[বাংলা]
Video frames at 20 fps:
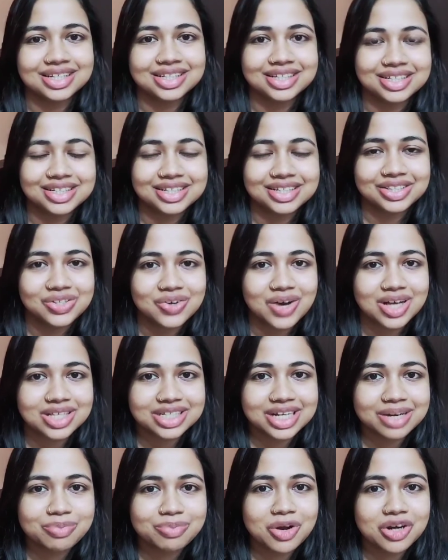it তো
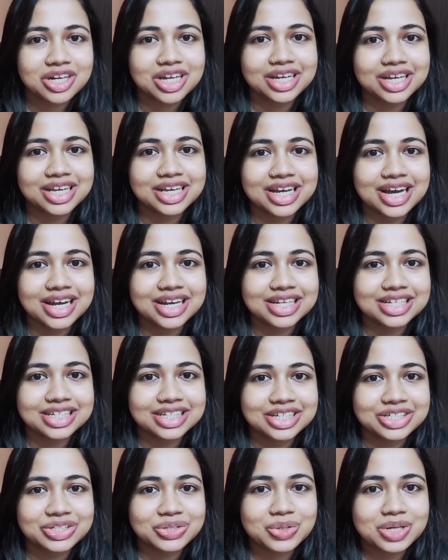আজকের ব্লগটাকে এখানেই
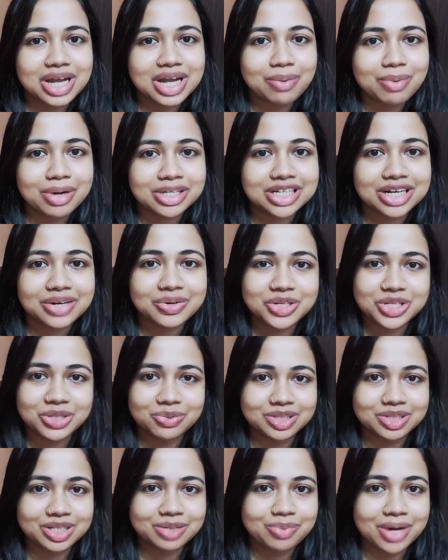শেষ করলাম আশা করি
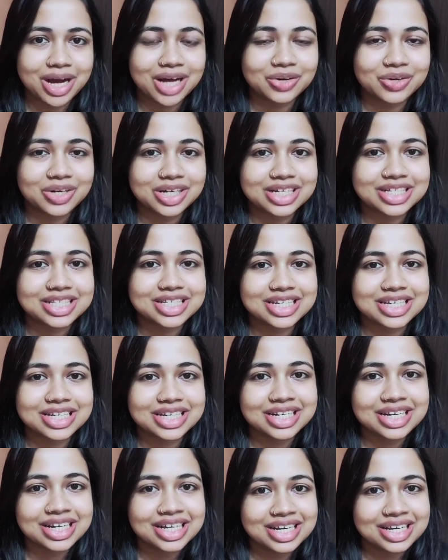তোমাদের ভালো লেগেছে
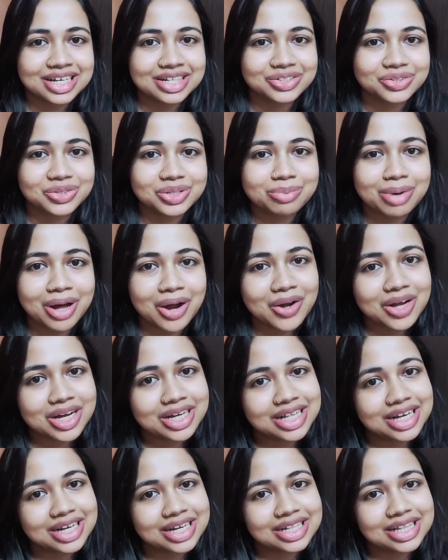যদি ভালো লেগে
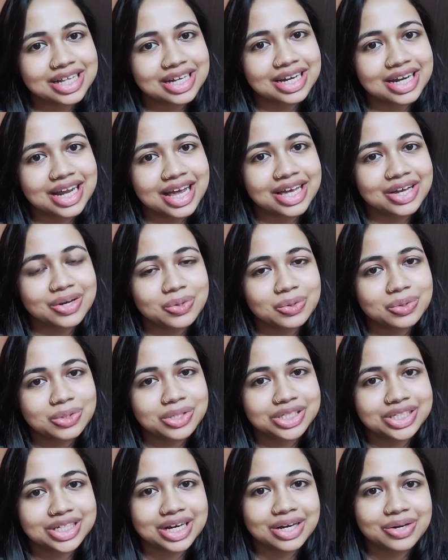থাকে তাহলে লাইক করো
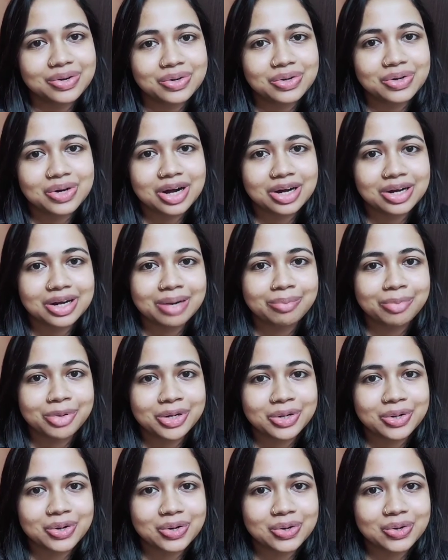শেয়ার করো আর কমেন্ট
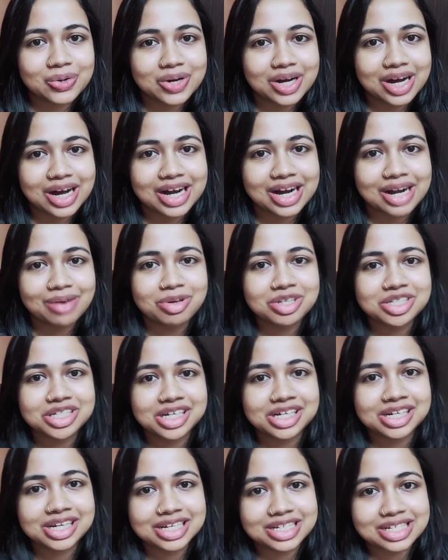করো আর আমার
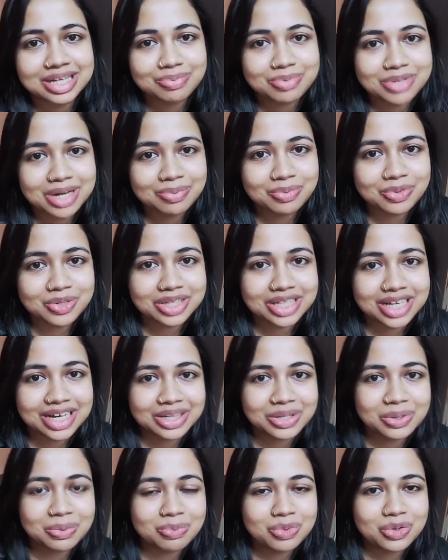চ্যানেলটাকে সাবস্ক্রাইব করতে
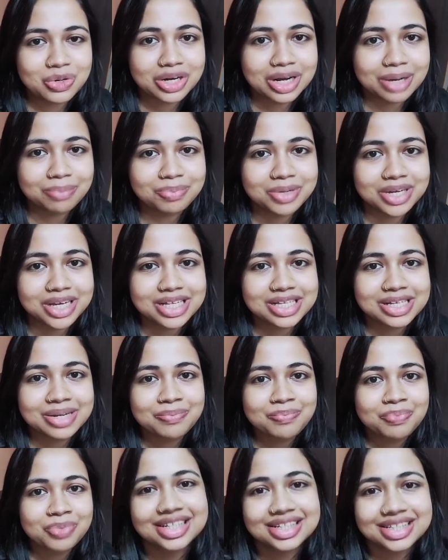একদম ভুলো না প্লিজ
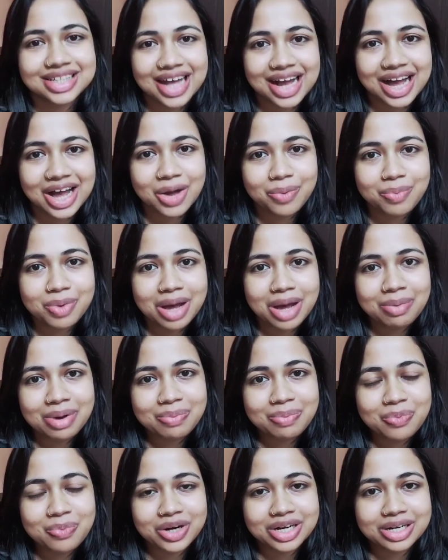দেখা হবে
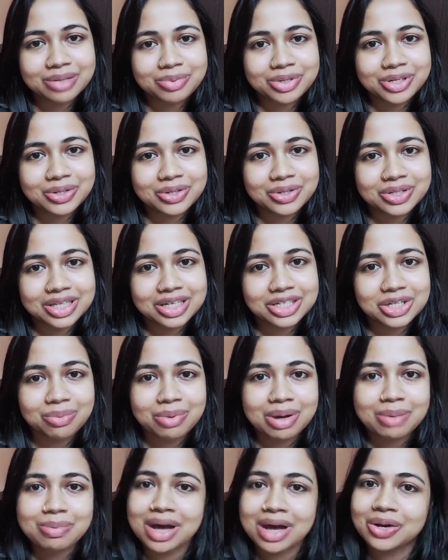আবার পরের ভিডিওতে
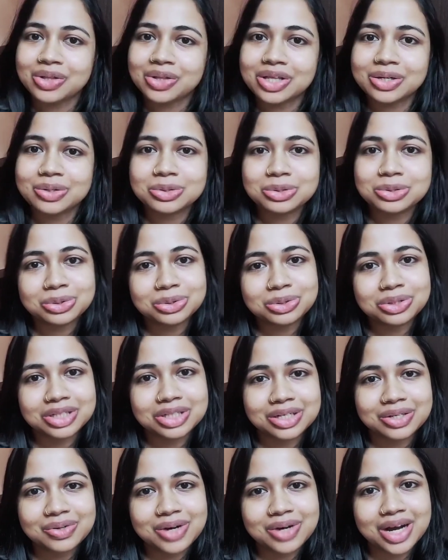সবাই ভালো থেকো সুস্থ
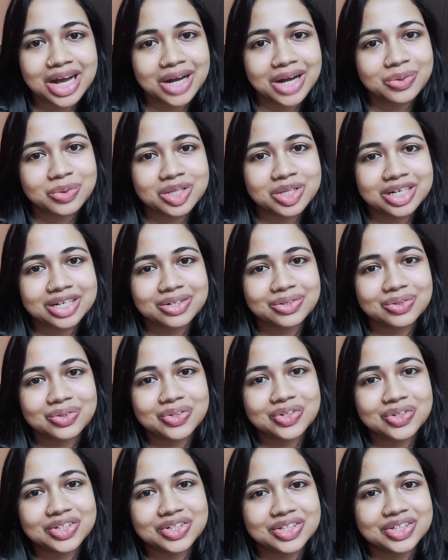থেকো আর আনন্দে
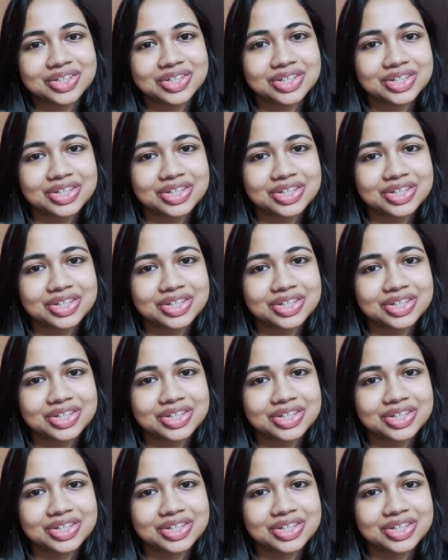রেখো